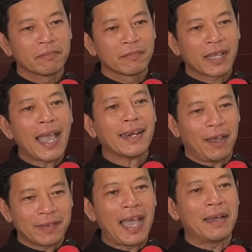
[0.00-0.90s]
các
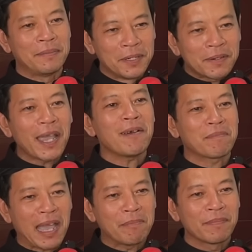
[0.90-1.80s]
đạo tà mưu khéo
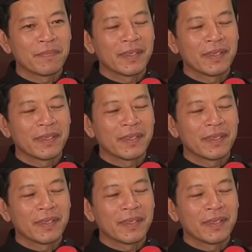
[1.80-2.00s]
âm thầm